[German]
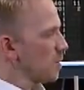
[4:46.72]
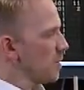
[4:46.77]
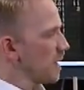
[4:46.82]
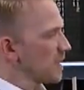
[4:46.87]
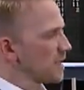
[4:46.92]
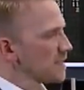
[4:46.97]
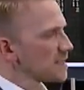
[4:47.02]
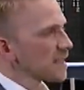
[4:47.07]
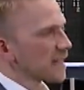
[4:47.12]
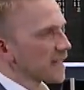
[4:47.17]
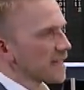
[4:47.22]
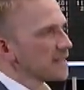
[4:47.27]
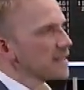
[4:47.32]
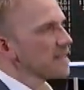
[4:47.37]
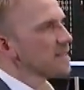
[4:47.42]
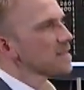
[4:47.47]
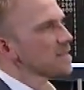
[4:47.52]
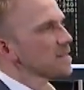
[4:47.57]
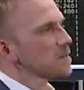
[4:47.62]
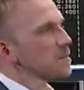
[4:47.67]
bei dieser
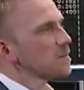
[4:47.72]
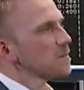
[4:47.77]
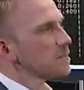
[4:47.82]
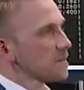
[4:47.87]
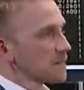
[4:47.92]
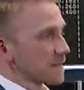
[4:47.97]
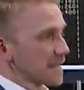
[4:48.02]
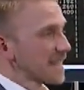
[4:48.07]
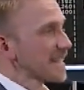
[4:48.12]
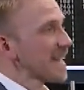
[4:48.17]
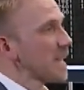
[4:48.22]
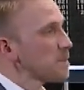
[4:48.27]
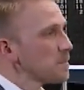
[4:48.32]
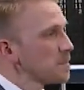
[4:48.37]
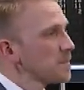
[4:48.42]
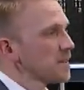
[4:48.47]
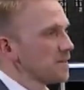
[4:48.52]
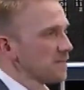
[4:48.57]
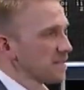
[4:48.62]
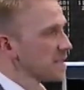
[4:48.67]
Rendite
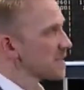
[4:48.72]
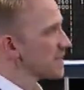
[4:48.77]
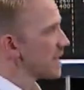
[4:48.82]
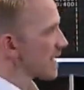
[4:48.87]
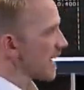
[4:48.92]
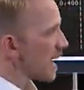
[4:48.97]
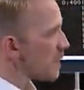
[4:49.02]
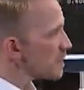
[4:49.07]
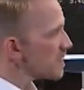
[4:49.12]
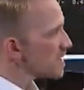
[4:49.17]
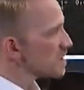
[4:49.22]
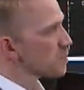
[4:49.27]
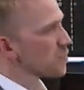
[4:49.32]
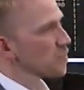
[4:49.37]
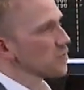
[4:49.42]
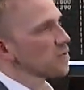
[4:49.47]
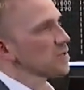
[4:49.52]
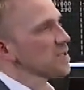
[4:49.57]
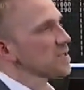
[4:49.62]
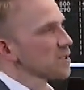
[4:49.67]
gekappt bin, wie es der Name des
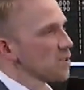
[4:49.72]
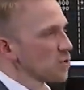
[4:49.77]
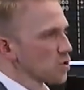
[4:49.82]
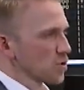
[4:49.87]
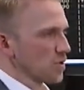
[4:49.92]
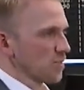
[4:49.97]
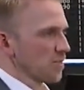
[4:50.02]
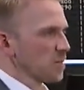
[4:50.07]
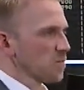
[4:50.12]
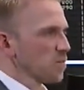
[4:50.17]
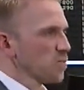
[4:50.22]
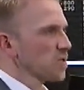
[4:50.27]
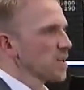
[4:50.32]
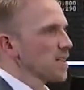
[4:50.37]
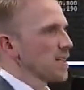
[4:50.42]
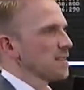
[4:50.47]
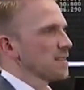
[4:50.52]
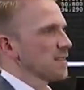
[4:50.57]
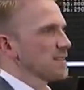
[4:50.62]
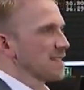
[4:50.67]
Produktes auch schon vermuten
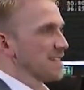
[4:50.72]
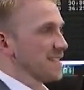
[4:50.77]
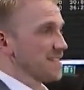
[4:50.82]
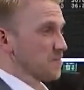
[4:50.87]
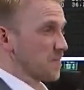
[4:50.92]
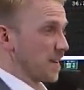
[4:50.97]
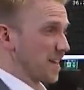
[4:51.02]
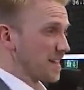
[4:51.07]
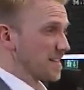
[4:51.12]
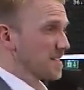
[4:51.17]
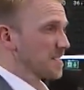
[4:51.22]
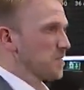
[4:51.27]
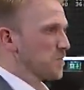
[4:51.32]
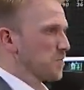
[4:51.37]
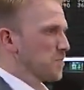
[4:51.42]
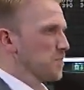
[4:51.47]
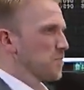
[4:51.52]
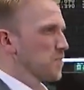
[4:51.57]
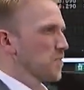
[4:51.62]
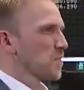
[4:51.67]
lässt. Das heißt, mehr als die
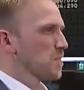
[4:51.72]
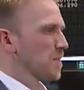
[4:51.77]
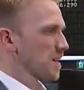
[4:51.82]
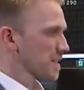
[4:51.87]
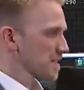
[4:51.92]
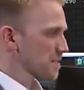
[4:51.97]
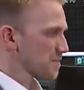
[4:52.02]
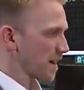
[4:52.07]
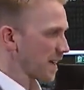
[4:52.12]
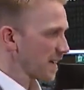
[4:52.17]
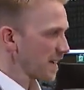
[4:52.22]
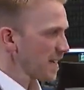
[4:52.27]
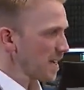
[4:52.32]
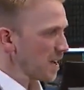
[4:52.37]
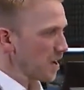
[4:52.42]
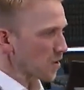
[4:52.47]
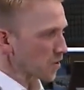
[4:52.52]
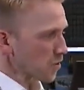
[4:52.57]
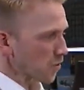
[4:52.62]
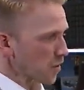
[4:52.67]

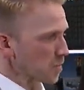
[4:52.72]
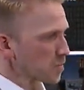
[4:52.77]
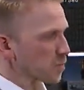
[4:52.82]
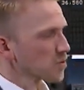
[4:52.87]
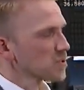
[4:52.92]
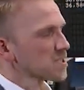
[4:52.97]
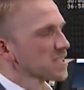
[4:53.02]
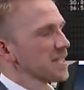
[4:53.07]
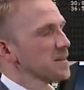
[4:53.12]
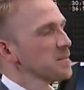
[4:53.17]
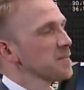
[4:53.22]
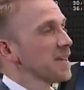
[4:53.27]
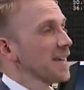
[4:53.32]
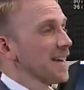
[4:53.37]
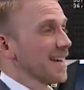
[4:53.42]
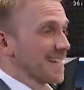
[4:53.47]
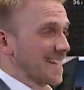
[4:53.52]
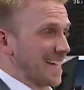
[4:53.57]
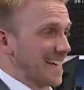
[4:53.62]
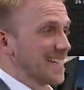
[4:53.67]
5,29%
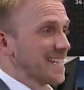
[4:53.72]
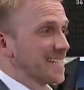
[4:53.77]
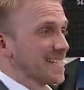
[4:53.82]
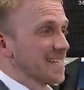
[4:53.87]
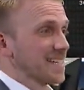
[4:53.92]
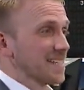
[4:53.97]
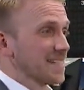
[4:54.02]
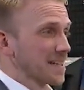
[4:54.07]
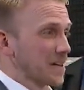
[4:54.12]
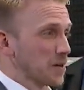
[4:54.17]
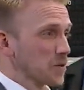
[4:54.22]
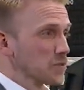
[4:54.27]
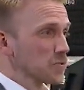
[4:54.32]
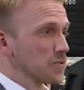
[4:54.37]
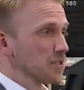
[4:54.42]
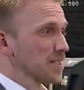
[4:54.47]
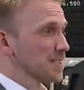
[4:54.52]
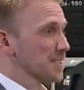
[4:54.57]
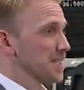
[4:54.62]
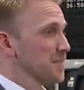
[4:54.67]
PA kann ich da nicht
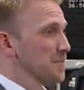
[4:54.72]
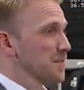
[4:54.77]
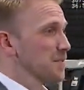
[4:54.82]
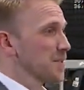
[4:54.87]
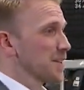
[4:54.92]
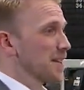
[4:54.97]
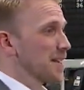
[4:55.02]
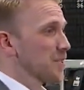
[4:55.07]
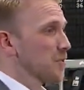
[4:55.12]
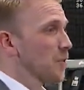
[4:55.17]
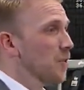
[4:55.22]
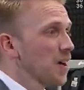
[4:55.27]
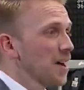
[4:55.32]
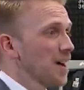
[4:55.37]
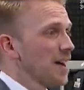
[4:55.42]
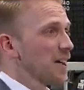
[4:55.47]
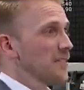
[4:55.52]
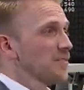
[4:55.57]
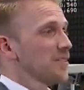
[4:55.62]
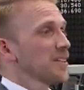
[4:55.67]
rausholen. Das heißt, wenn wir dann doch
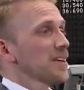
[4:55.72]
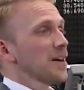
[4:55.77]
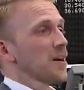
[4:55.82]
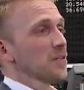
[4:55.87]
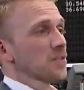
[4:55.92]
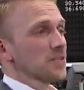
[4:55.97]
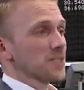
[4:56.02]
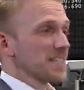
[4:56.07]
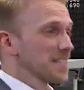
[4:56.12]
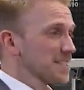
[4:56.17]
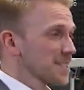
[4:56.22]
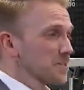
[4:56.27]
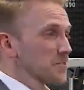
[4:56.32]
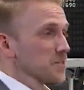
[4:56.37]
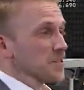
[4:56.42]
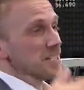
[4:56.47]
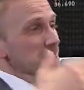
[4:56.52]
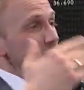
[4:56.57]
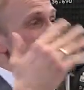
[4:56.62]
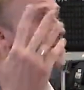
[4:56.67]
wieder auf 16.000
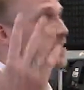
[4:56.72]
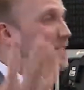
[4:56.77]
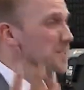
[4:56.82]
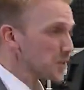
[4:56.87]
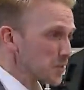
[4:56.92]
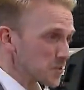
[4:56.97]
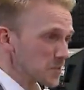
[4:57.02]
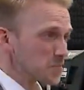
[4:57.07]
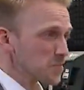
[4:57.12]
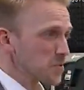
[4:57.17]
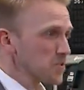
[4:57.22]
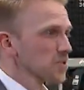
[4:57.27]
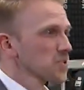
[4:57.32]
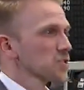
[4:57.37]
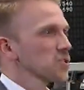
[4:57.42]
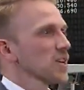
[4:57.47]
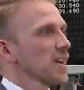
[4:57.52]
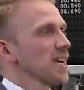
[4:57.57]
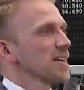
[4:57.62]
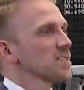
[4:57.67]
oder 17.000
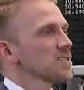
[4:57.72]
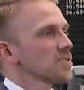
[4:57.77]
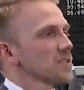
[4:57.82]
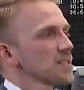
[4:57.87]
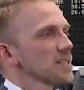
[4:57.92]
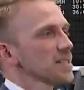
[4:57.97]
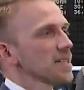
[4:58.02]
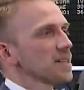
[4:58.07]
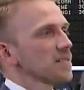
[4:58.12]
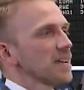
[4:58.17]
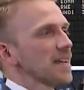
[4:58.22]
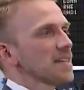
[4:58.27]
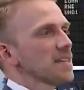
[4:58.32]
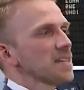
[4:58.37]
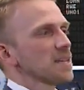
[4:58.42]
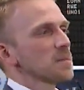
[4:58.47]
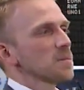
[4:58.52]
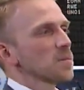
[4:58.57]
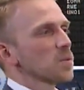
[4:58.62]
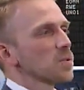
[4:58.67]
Punkte steigen sollten, dann hätte
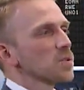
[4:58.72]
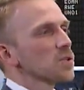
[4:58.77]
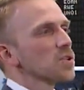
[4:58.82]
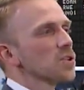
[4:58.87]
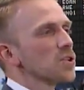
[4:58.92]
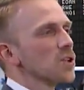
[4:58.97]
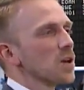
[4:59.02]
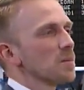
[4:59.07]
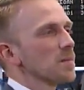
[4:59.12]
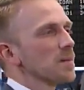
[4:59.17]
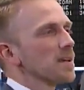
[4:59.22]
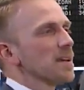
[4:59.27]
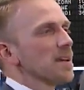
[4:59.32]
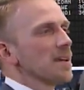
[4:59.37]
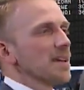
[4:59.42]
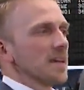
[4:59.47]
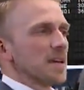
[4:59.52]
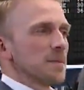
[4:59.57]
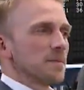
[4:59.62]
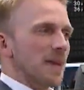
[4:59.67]
ich im Grunde genommen
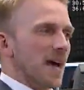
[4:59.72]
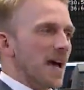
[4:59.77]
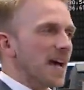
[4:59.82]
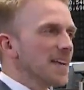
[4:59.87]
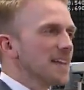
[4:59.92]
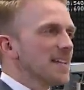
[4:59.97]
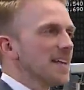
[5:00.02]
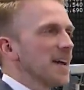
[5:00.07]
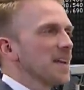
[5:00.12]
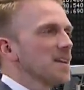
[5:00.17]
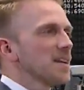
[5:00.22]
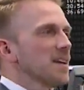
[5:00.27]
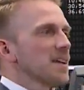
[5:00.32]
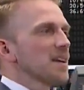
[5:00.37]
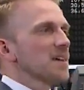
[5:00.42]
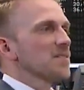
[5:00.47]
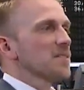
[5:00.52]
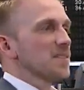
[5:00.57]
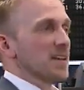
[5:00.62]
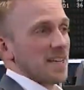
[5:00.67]
im Nachhinein
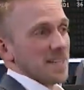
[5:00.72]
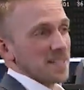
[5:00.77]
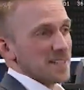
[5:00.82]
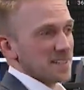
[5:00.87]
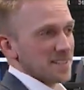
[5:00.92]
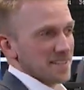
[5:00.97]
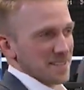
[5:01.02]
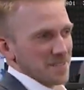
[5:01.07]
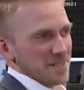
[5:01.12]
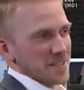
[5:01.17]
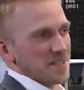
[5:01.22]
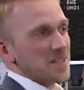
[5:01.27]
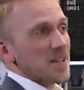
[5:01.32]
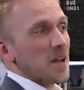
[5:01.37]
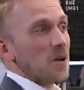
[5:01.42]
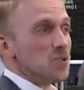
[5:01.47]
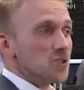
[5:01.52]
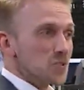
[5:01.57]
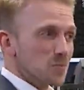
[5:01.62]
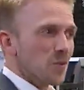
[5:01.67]
vielleicht den Tausch